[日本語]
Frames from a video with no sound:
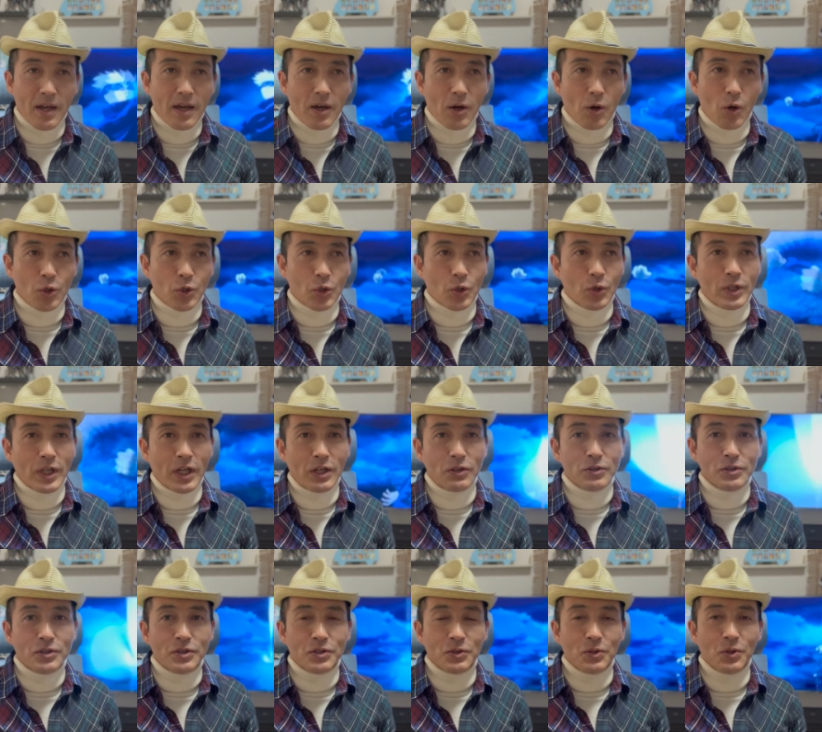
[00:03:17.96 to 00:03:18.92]
大人
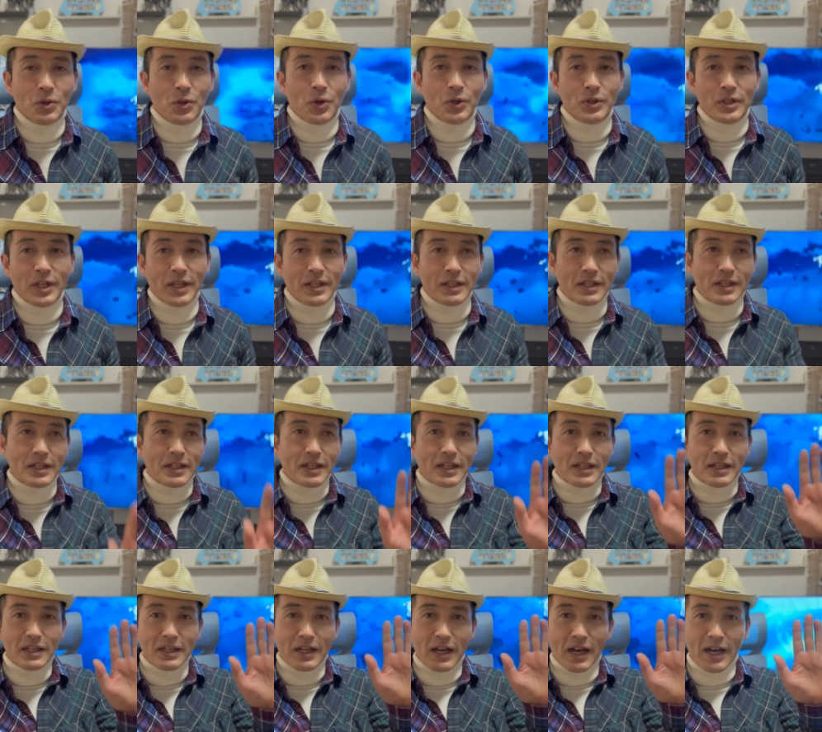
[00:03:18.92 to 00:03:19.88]
の都合で
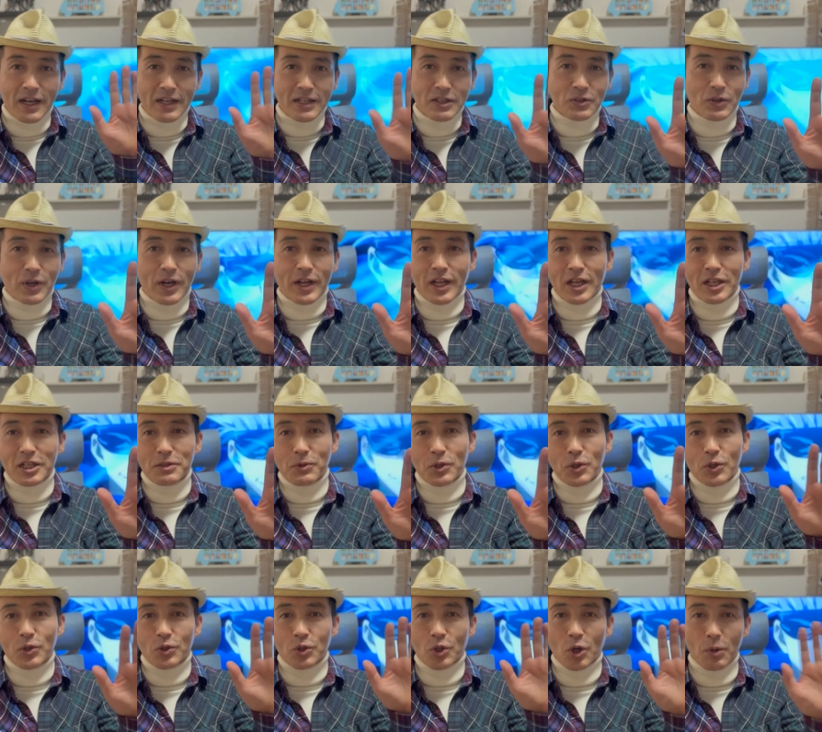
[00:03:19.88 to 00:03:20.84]
ありとあらゆるも
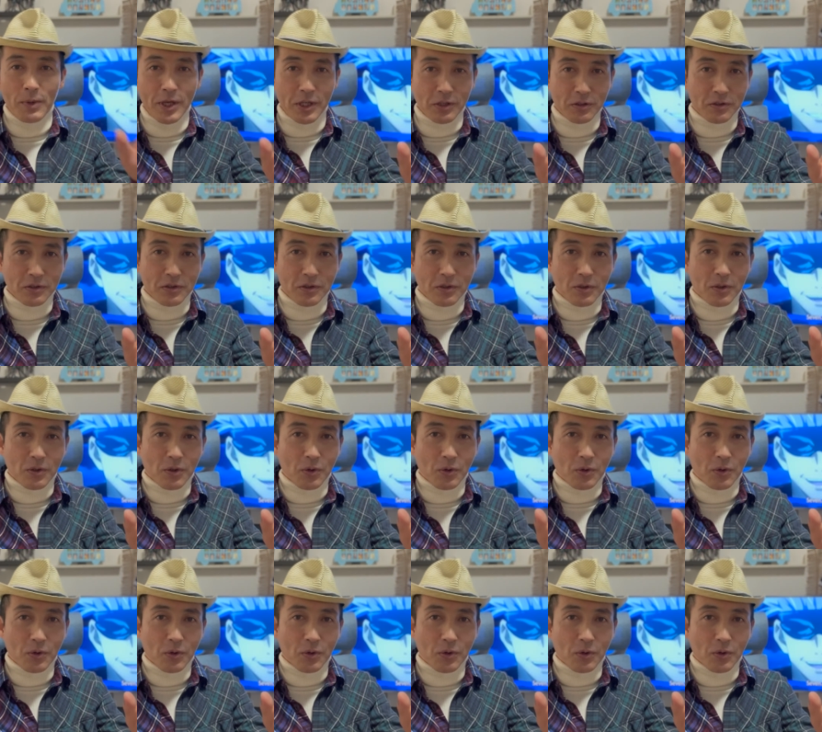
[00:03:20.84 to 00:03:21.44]
のを止める。